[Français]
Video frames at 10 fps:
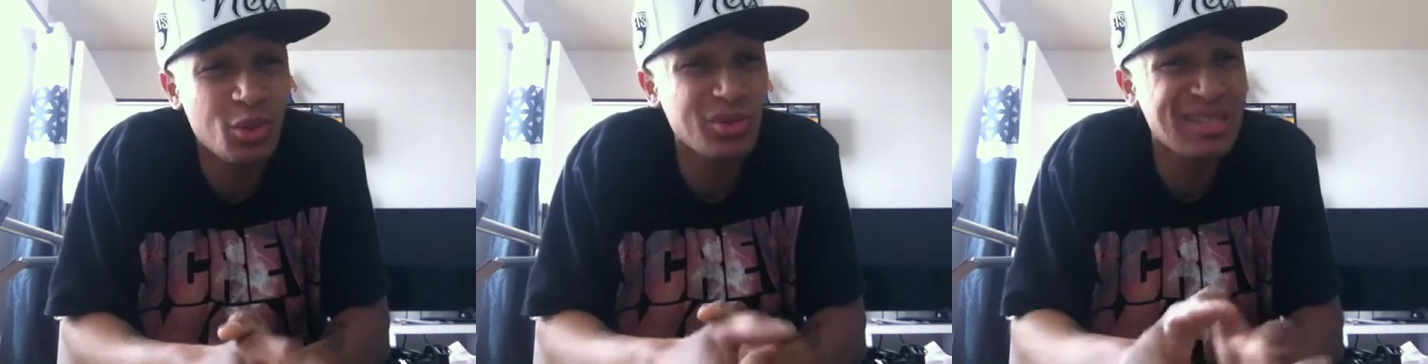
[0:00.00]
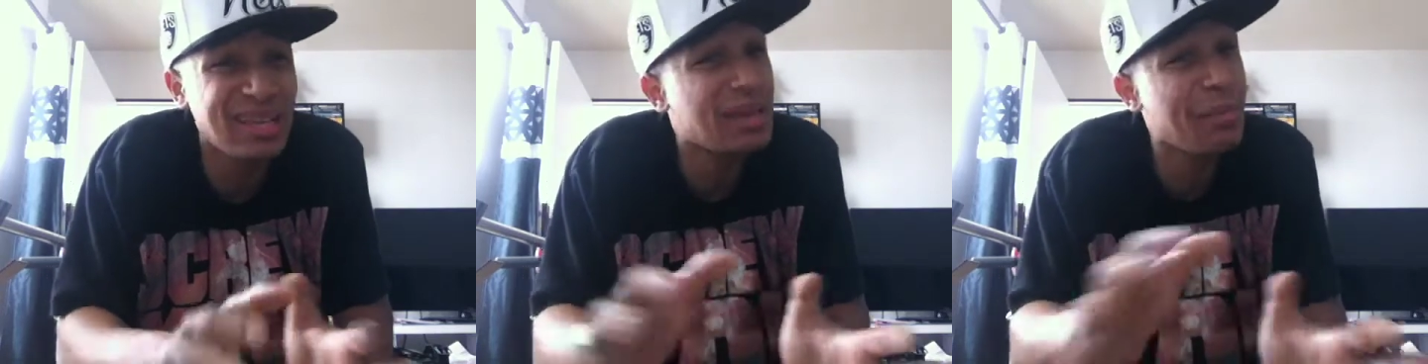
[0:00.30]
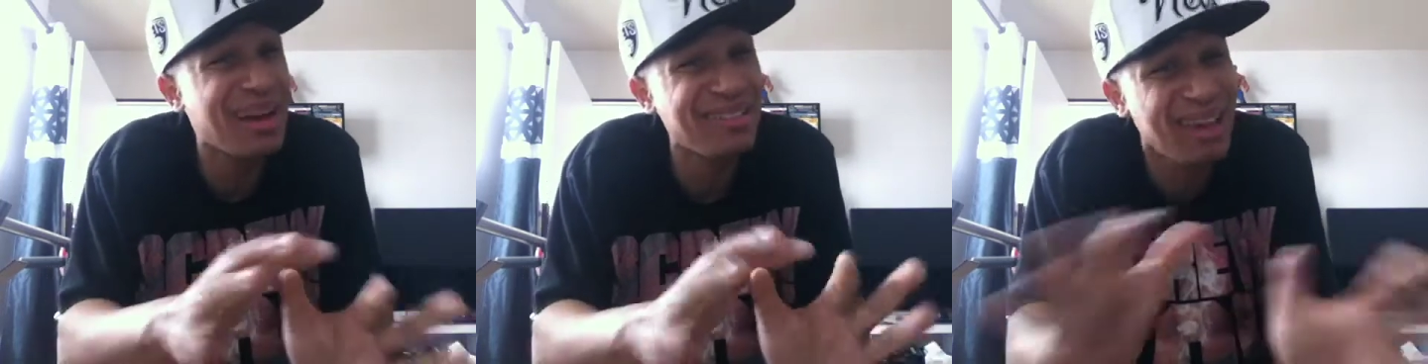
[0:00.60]
Donc ça
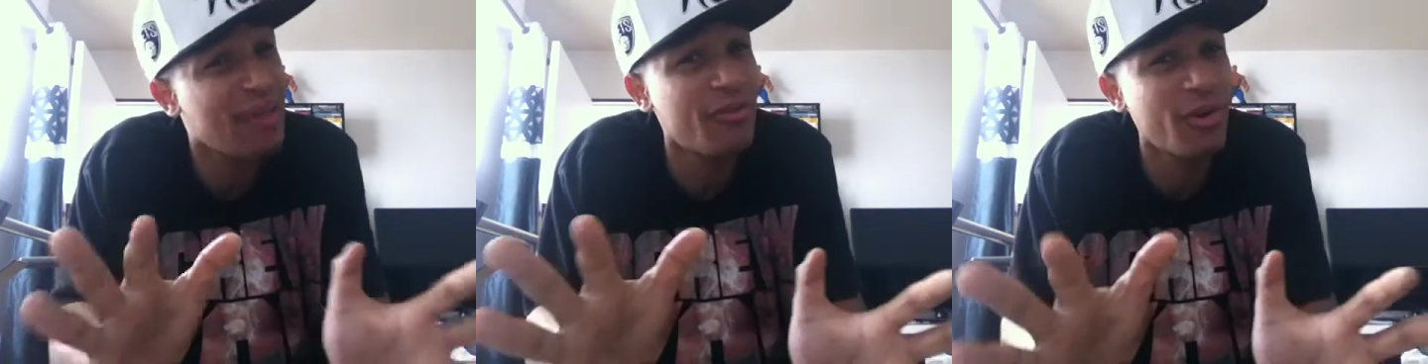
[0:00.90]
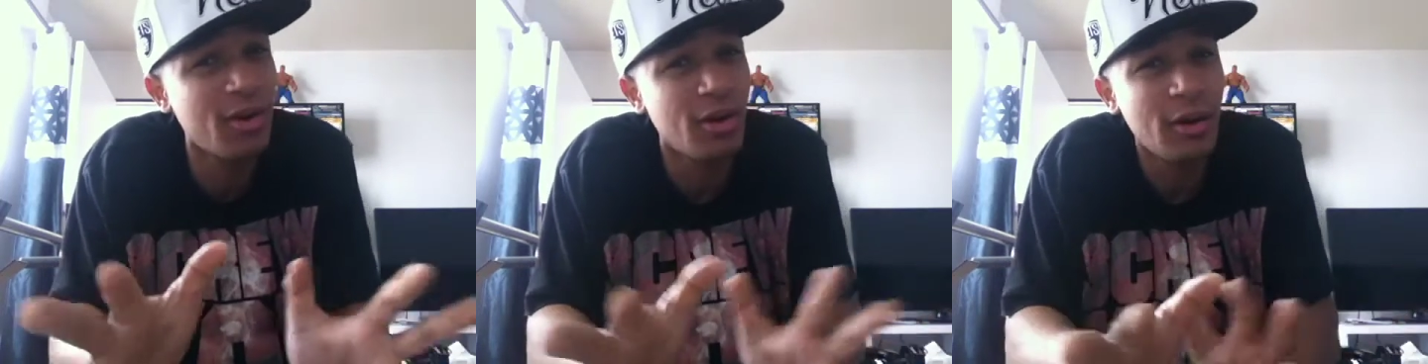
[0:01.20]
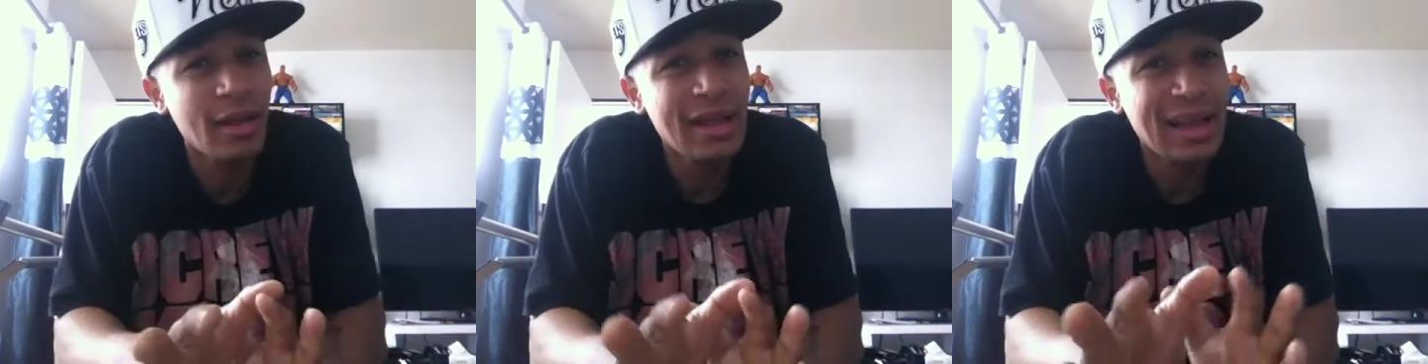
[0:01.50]
démarre très fort.
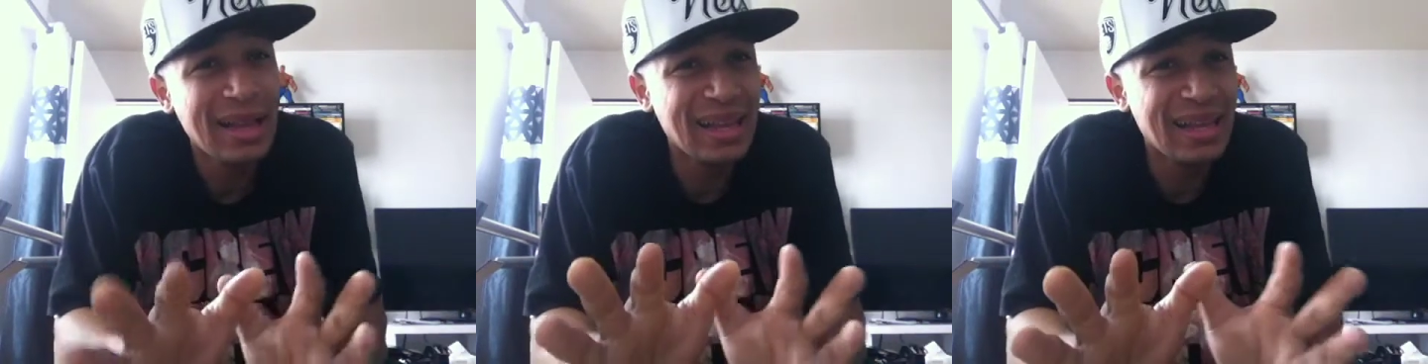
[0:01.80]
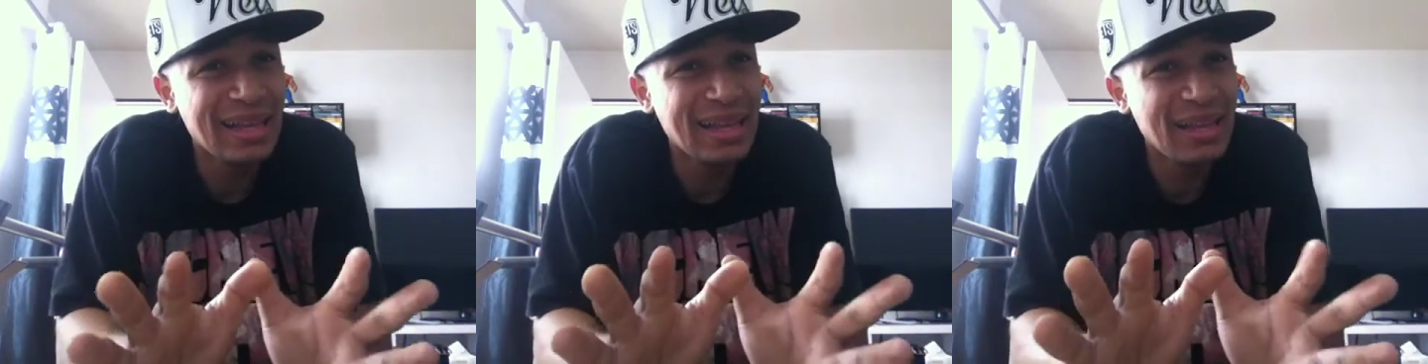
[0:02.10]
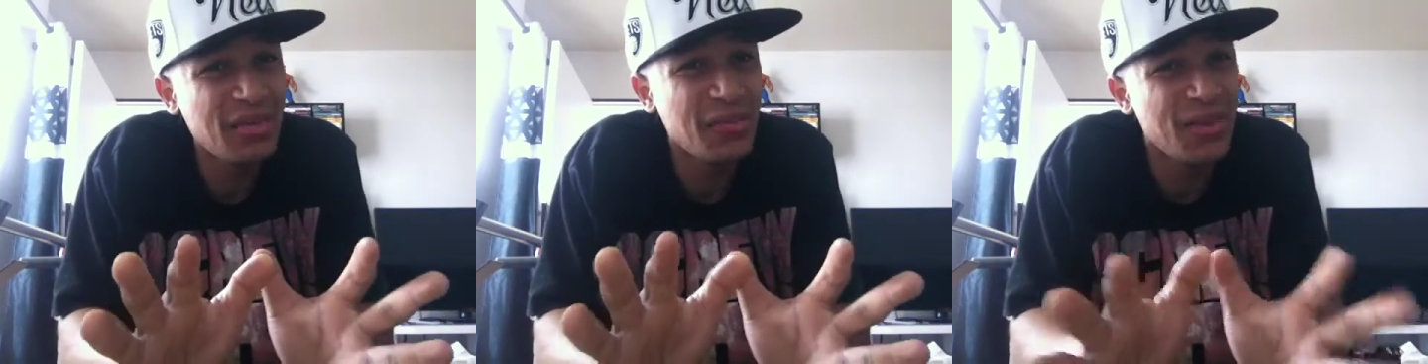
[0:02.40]
Les,